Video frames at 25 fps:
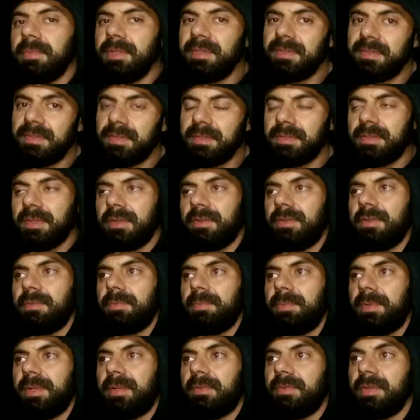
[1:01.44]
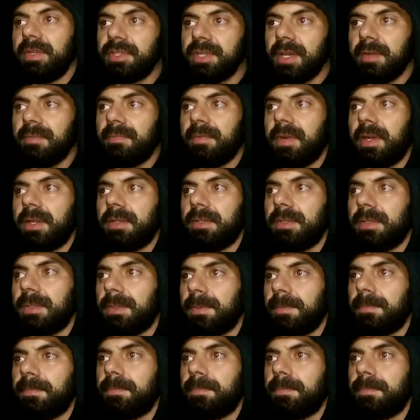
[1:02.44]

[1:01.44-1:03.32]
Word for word: bir size bir ricam vardır.